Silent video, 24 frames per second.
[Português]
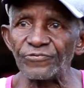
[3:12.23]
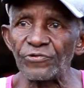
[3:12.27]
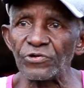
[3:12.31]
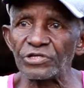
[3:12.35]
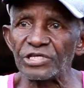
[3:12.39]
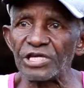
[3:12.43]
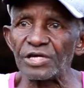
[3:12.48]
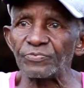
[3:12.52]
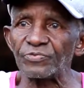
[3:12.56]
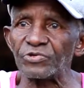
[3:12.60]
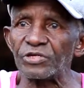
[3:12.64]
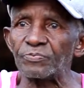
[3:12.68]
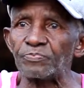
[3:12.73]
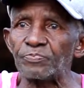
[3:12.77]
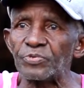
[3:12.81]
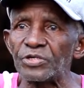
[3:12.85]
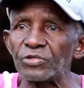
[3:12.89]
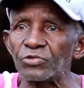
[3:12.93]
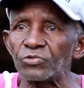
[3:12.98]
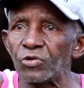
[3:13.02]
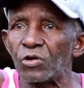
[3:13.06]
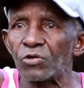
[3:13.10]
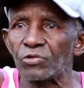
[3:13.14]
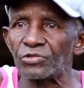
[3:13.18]
Aí foi o tempo que
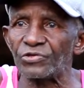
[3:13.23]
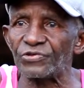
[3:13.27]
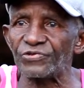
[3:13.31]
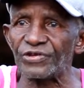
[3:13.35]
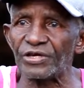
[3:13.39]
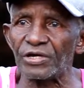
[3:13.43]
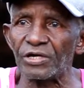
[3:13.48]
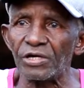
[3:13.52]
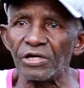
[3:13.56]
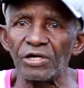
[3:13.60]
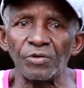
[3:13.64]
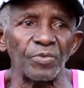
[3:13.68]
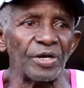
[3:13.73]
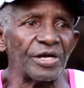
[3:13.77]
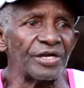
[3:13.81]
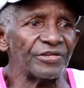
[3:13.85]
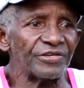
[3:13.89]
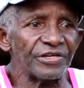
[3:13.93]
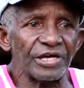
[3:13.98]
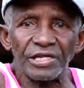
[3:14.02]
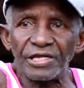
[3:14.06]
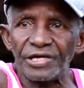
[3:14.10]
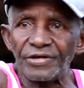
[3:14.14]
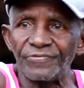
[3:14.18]
pintou o deserrama,
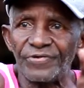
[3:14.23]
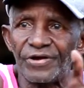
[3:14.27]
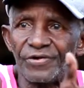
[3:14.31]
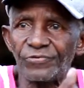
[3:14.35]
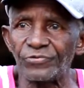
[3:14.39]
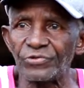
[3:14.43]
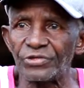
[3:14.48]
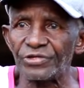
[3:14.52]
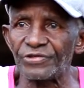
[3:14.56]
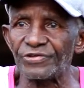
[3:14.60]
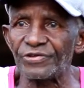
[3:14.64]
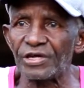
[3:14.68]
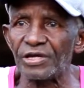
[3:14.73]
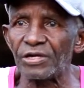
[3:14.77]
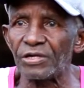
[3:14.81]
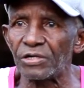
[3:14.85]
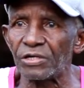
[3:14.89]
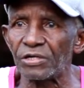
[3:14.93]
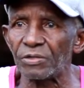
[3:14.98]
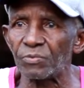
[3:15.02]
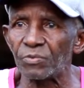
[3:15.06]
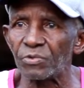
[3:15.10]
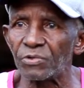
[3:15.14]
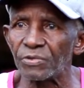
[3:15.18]
ele já levava o
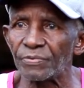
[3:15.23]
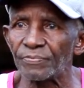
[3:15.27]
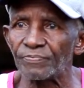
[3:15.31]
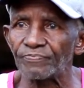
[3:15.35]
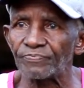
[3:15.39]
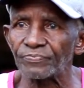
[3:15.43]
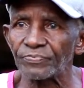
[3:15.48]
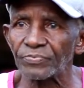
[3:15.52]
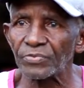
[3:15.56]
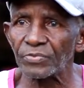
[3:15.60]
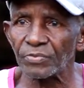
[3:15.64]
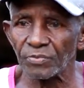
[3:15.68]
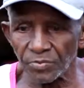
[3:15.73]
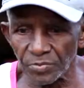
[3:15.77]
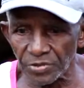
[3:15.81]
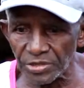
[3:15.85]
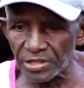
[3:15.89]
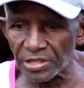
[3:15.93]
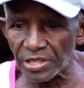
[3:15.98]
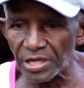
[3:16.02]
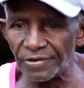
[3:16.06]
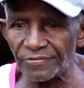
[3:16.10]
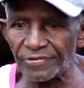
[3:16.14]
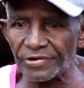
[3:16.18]
deserrama
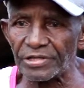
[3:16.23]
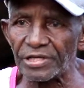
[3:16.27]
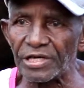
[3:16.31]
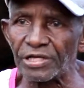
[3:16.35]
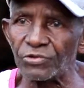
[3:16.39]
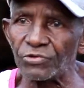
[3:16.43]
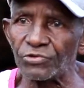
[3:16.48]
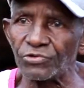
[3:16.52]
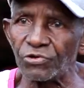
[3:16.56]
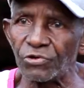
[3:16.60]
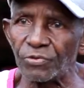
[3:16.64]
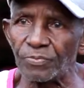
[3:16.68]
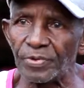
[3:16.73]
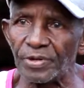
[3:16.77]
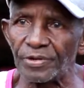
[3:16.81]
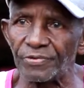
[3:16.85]
brincava lá no João